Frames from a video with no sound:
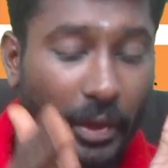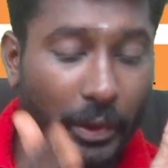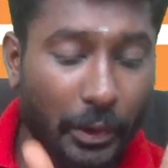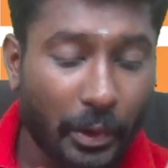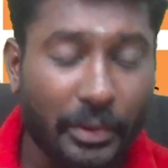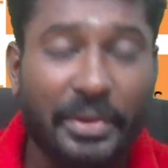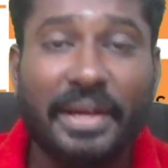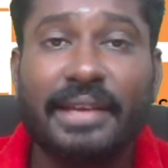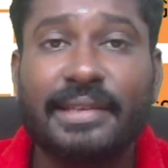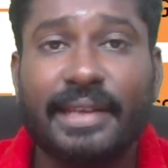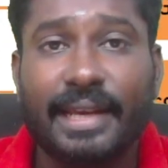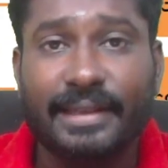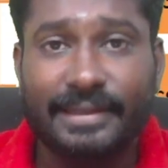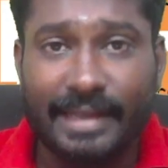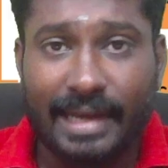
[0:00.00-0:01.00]
நோட்டிஃபிகேஷன்
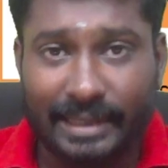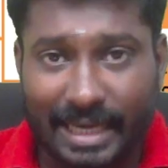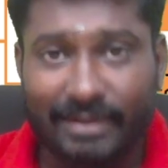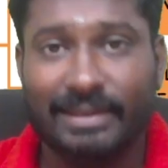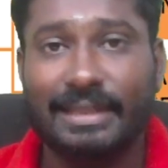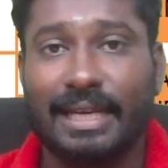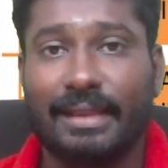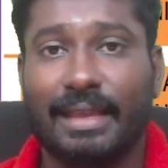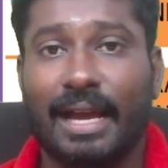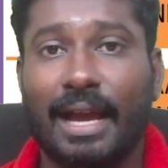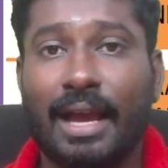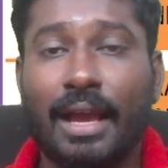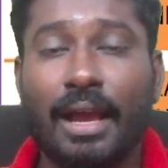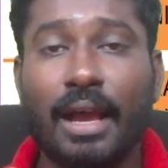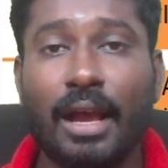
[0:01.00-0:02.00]
எக்ஸாக்டாக வந்தால் தான்
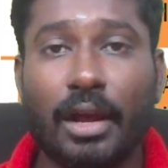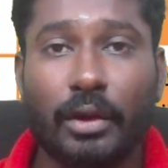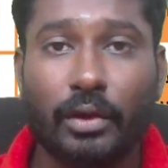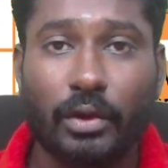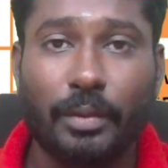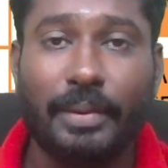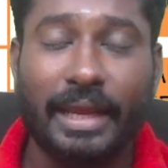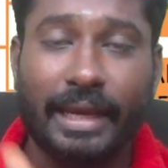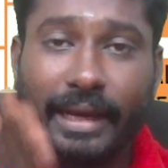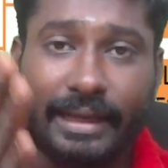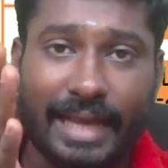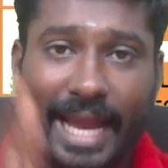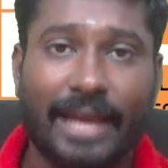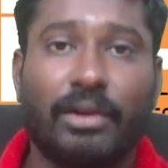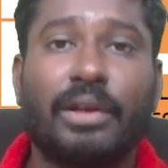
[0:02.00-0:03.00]
குரூப் டிக்கு
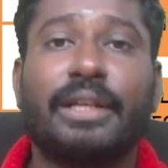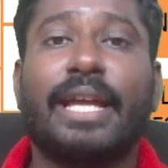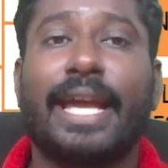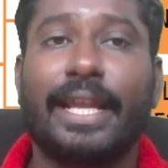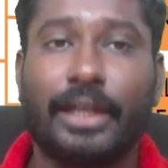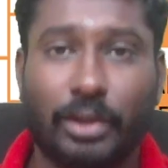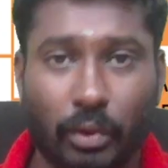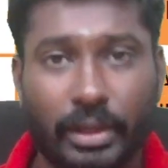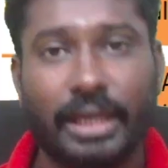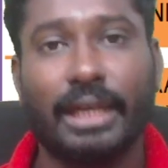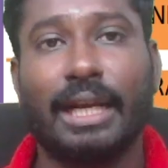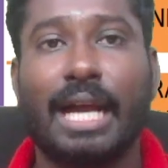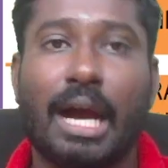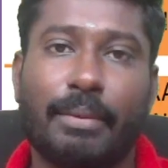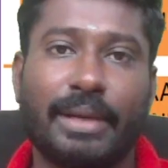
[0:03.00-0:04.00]
டயர் ஒன் டயர் டூ
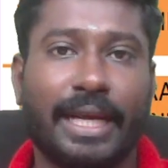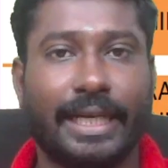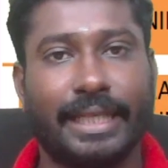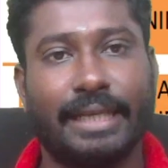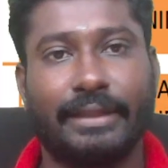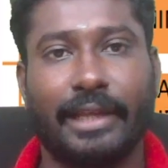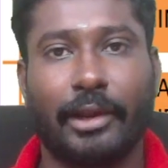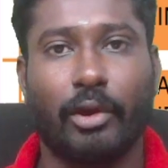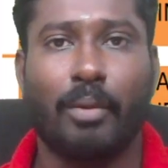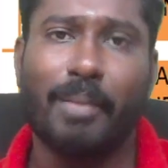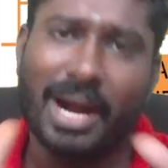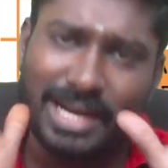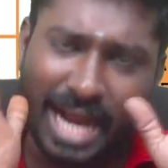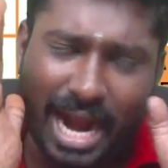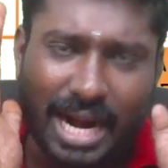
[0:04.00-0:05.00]
இருக்கா அப்படிங்கிறதே தெரியும்
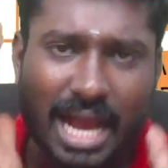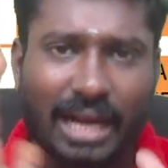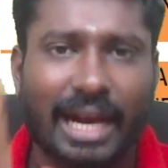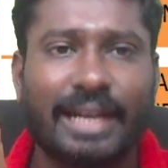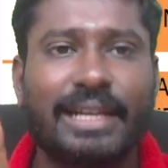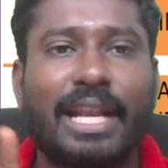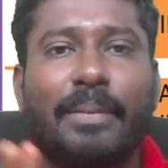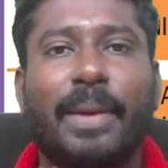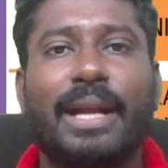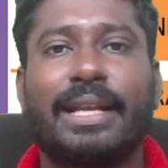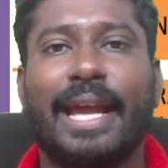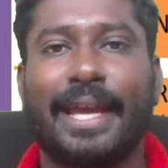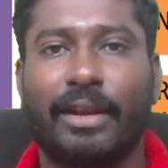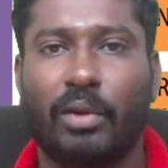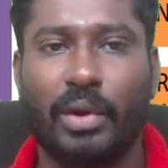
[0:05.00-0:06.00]
பட் ஆனால் கண்டிப்பாக
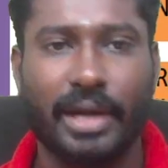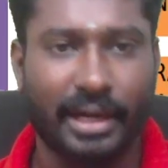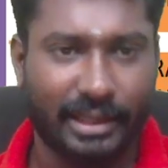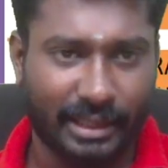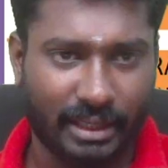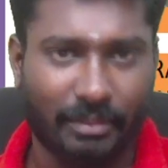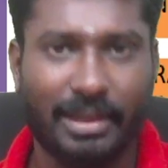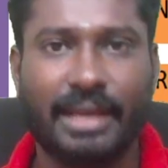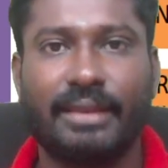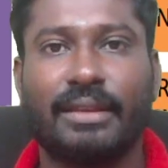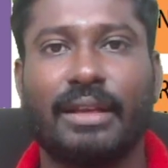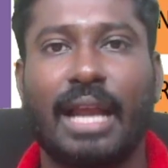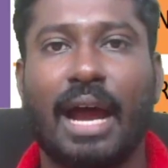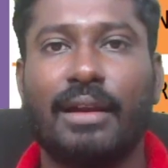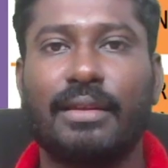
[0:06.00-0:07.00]
டயர் ஒன்னு எடுத்துக்கிட்டோம்னா இந்த
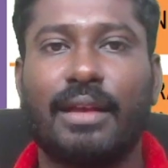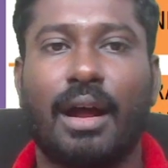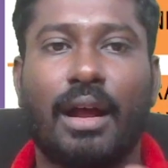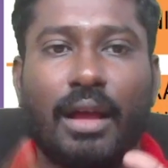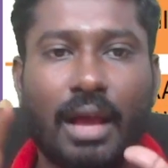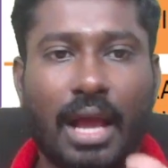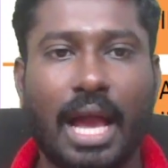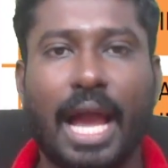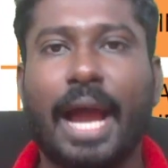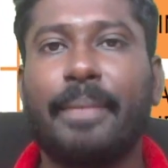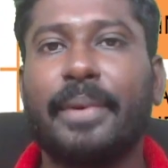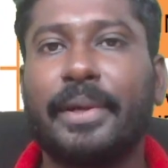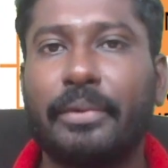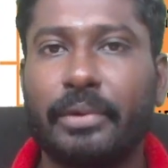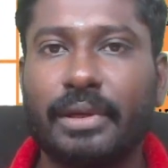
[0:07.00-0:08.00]
நாலு தான்
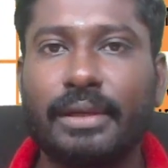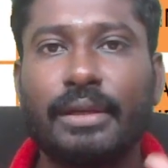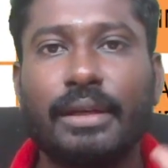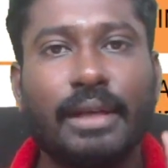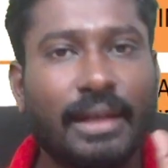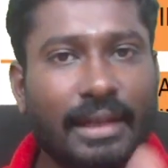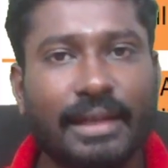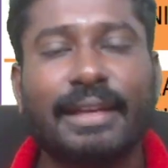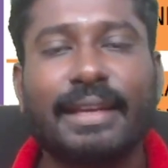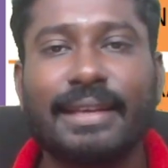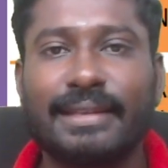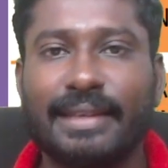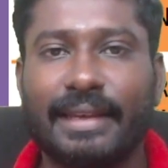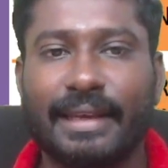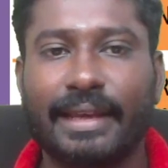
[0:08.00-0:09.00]
ஆப்டிடியூடு
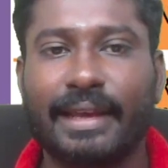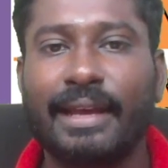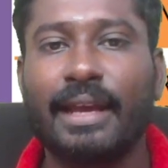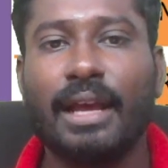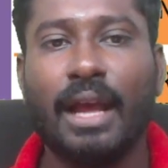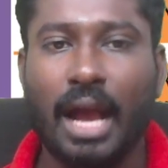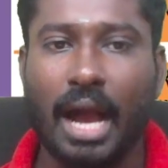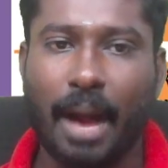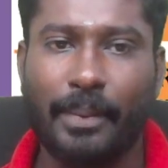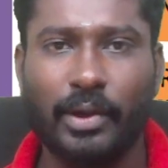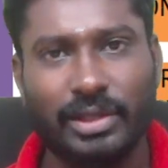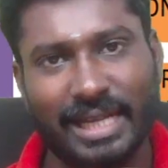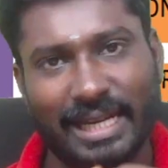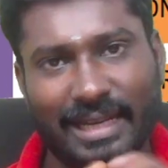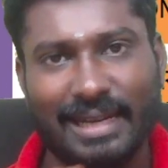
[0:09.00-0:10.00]
ரீசனிங்கு அப்புறம்
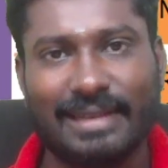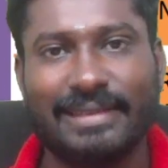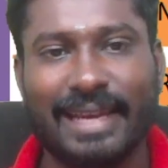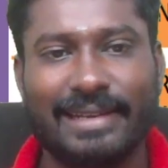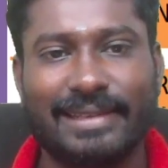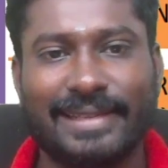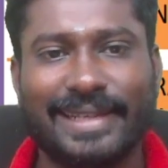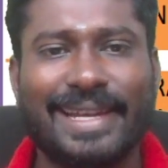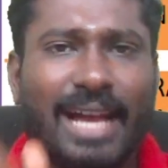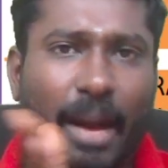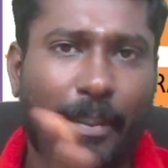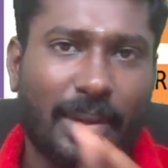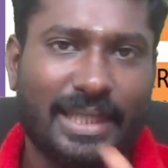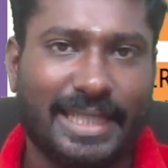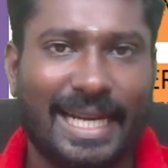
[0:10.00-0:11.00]
ஜென்ரல் சயின்ஸு
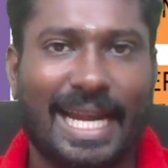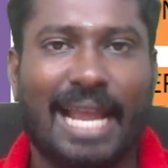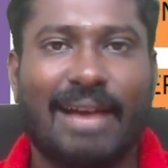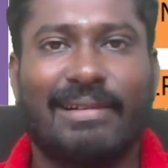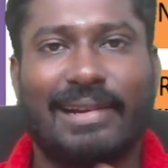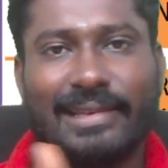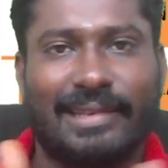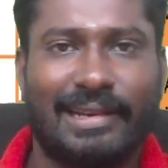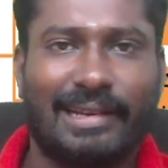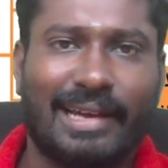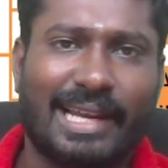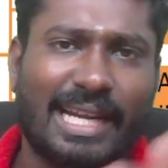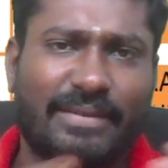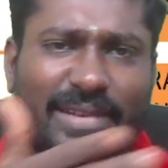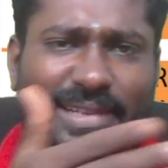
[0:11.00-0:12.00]
அப்புறம் ஜென்ரல் அவேர்னஸ் அந்த
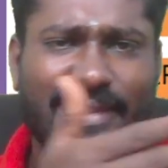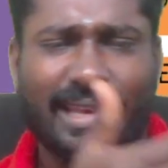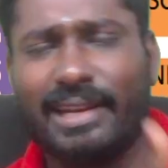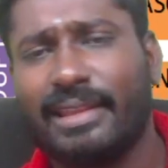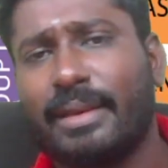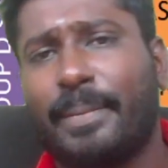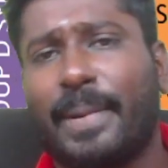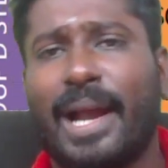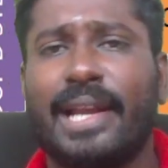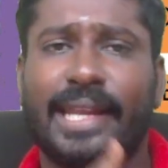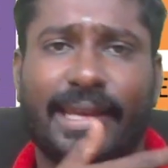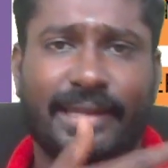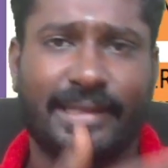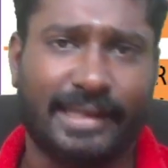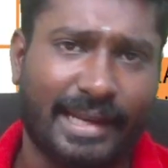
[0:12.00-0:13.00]
கரண்ட் அவேர்ஸ் அதில் இந்த பாலிட்டி
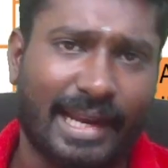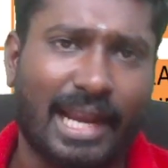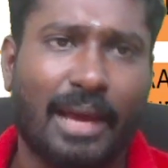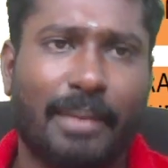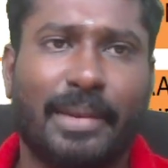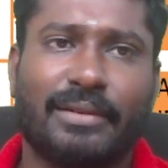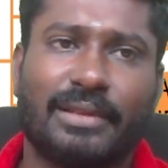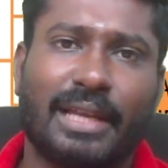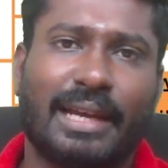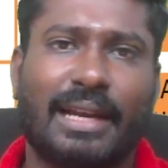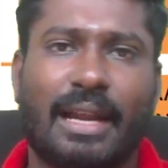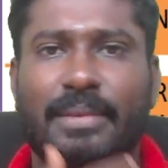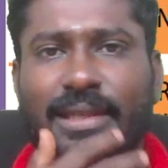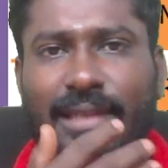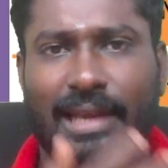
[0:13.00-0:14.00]
ஹிஸ்ட்ரி எல்லாமே வந்து
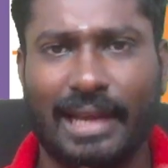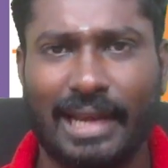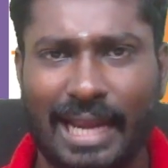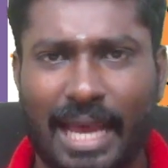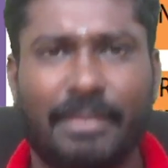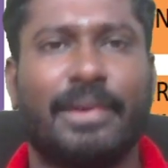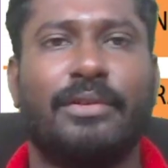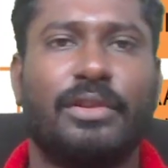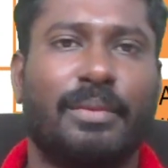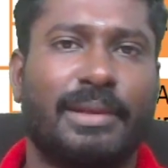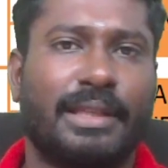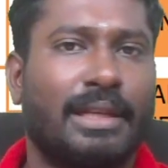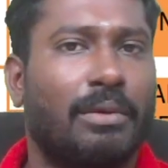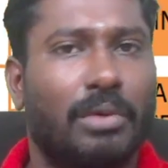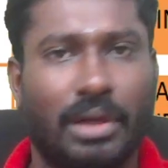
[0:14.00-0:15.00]
எக்கனாமிக்ஸ் எல்லாமே வந்து
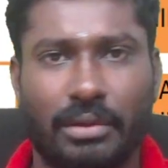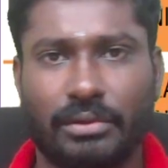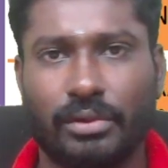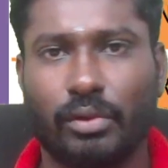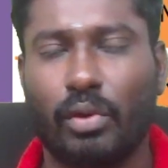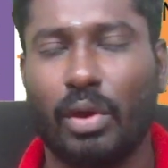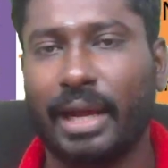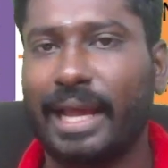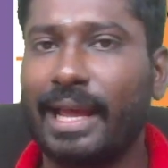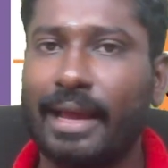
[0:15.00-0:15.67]
பார்த்திங்கன்னா உள்ளே வந்துடுவாங்க